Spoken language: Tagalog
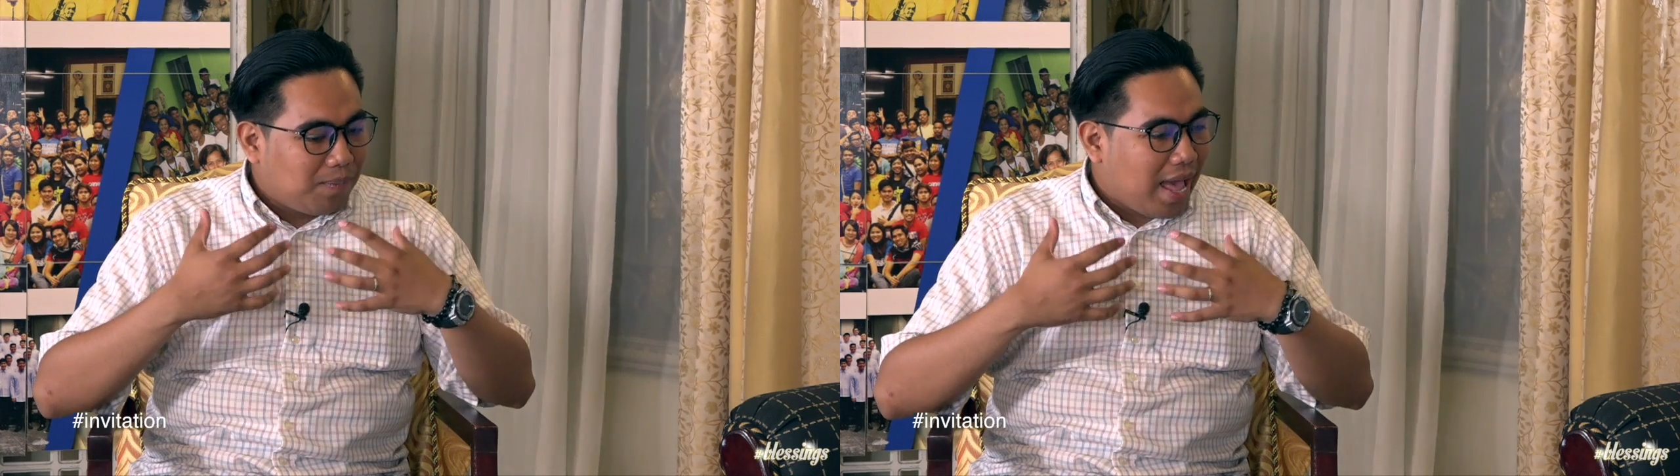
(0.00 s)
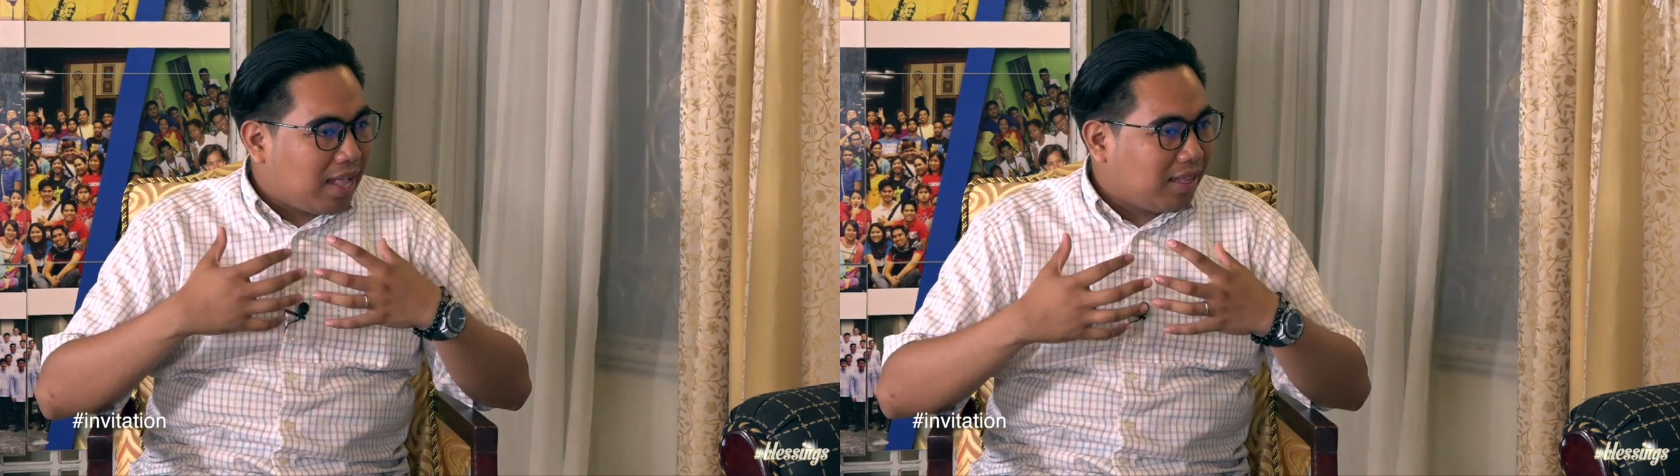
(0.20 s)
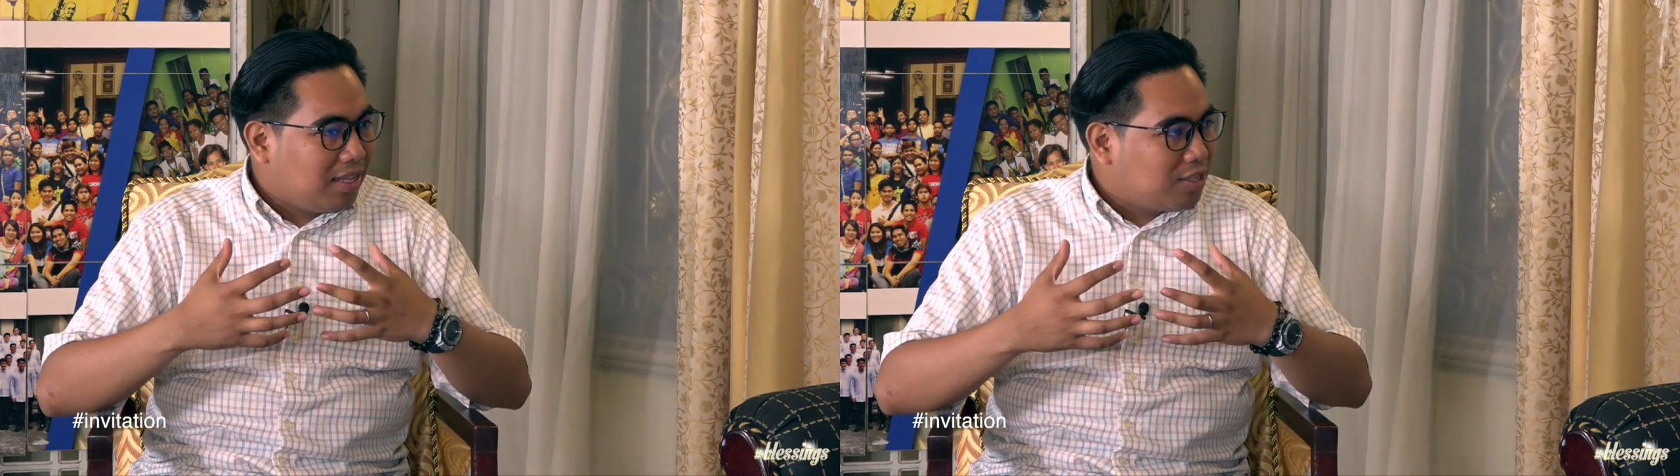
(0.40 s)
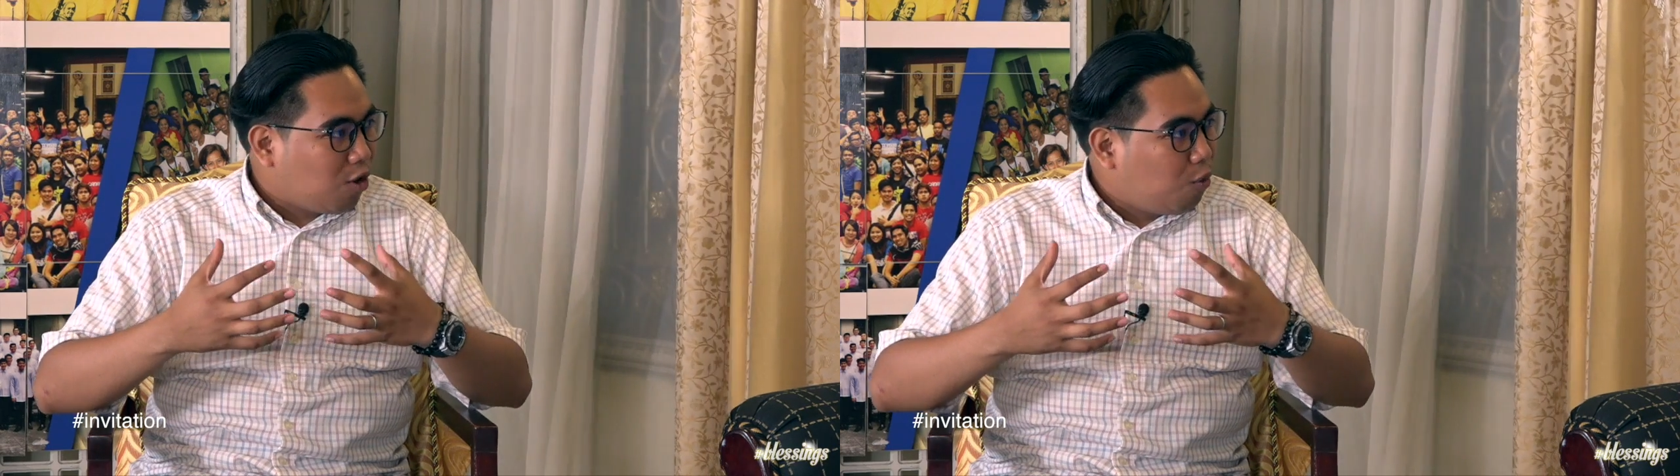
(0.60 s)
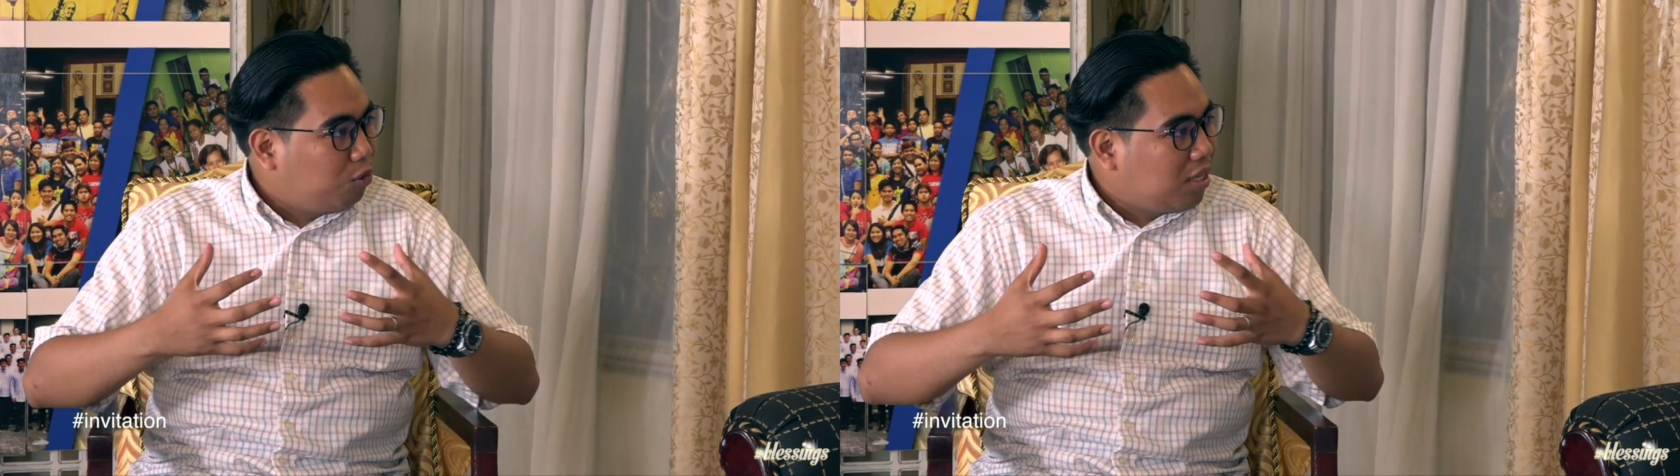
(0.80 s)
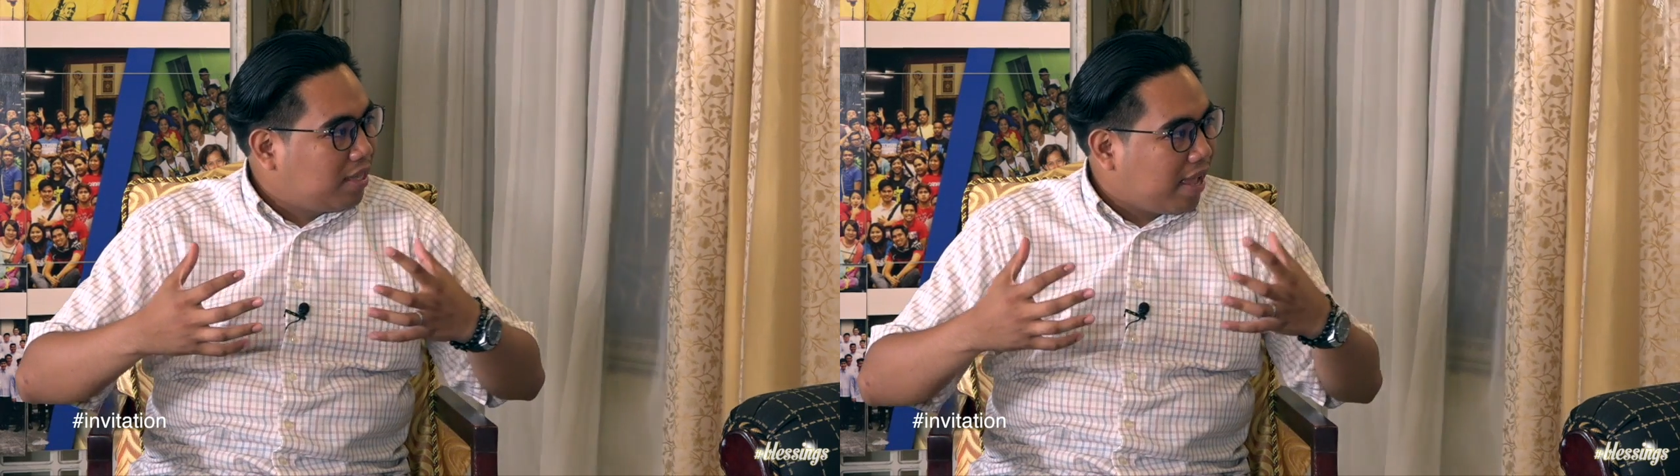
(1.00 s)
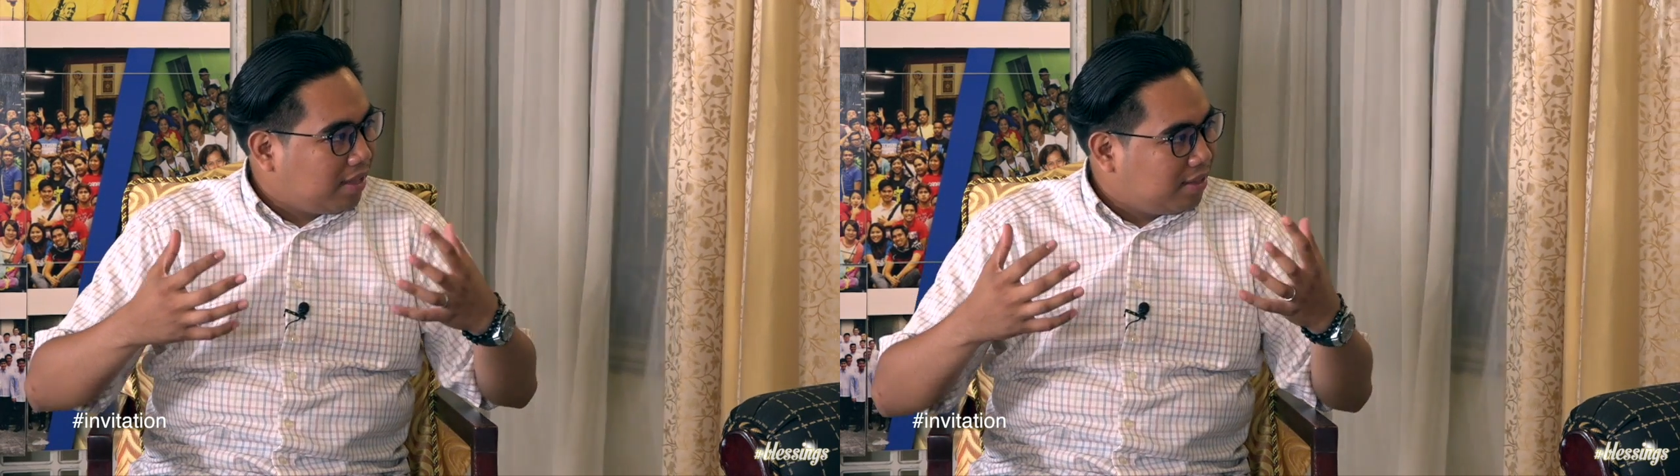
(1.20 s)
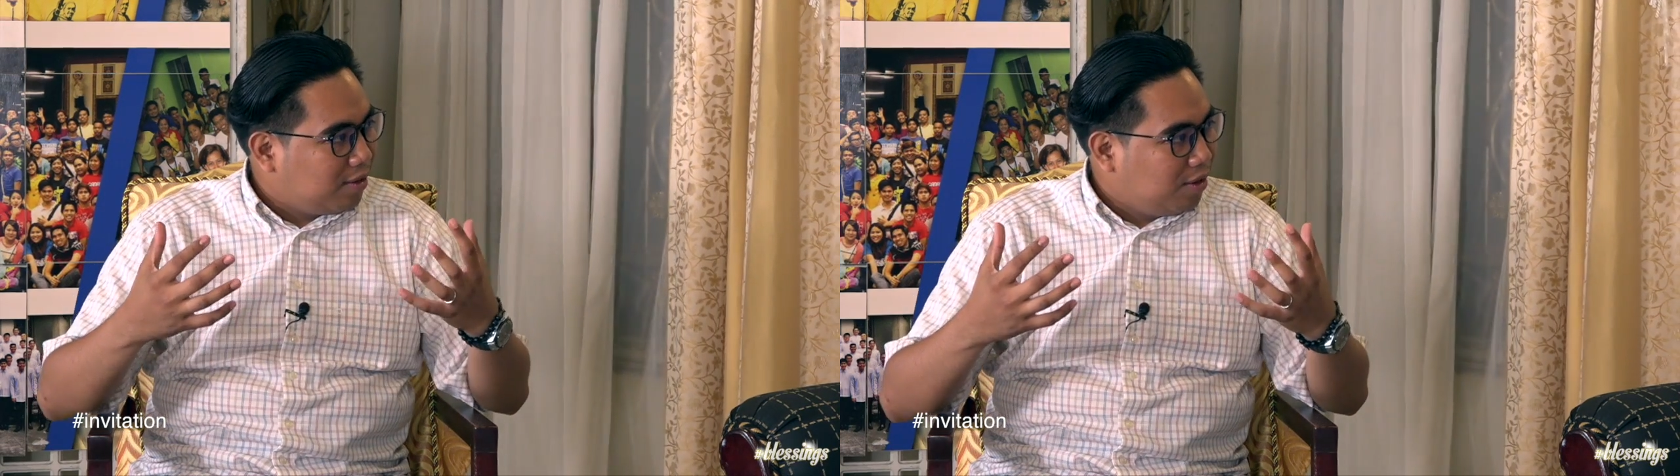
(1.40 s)
natin sa komunidad,
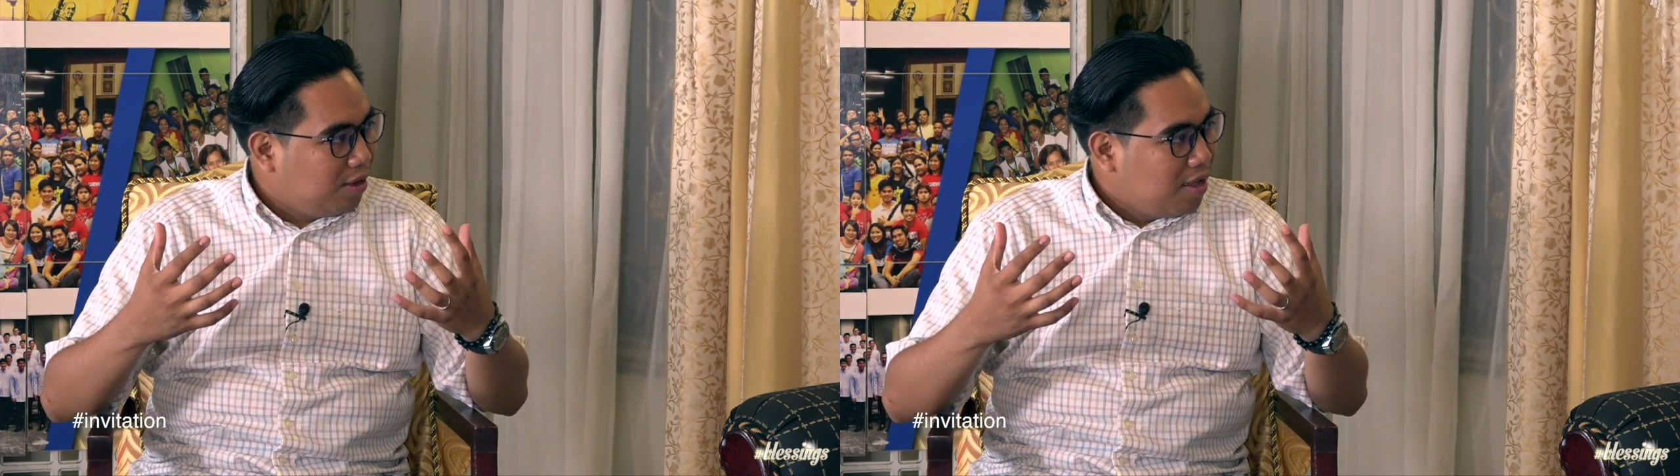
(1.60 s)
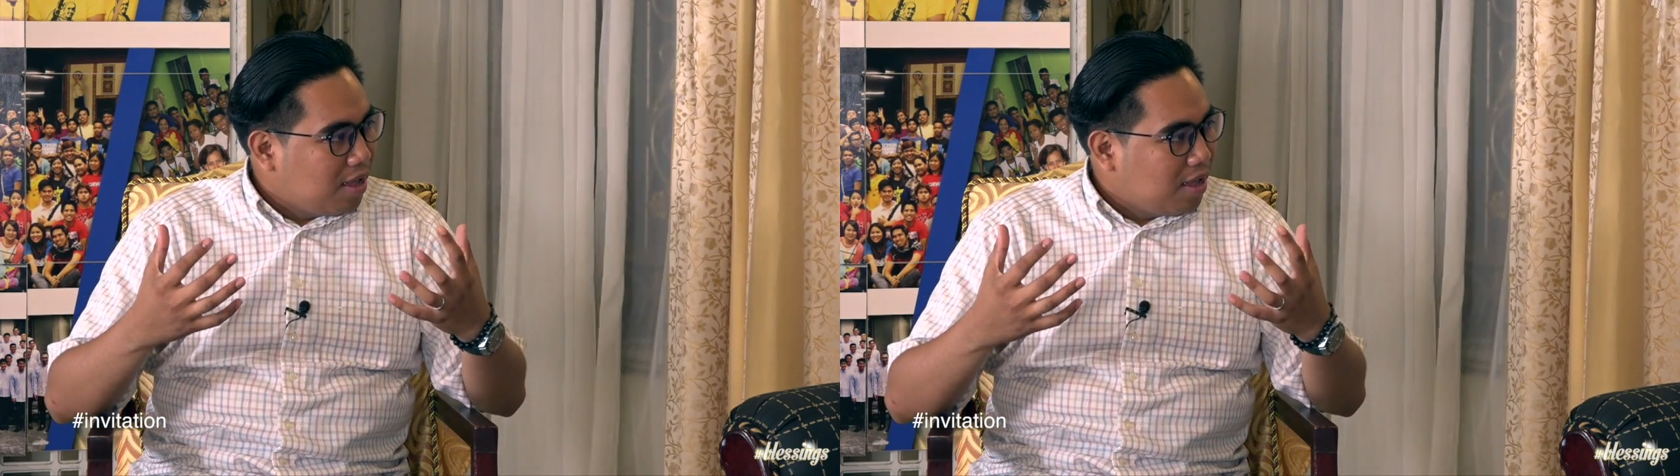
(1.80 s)
no?